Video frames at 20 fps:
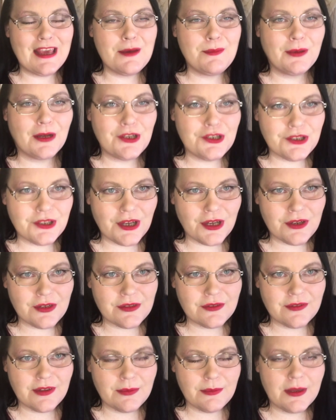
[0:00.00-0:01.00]
Я
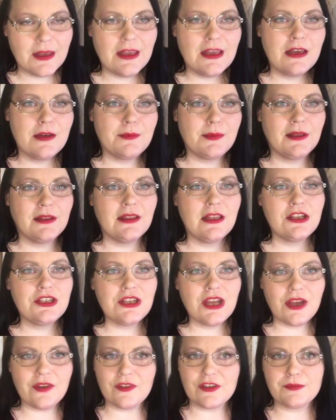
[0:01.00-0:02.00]
прощаюсь с вами,
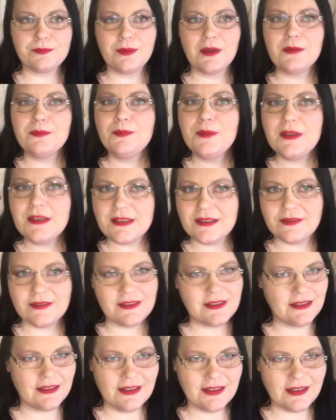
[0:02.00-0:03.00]
приглашаю вас
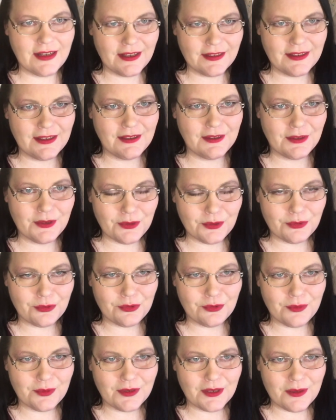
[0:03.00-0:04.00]
подписываться на канал на
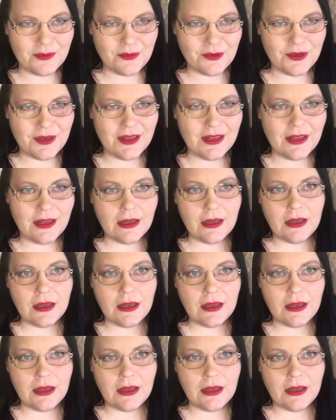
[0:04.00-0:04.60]
ютубе на мой.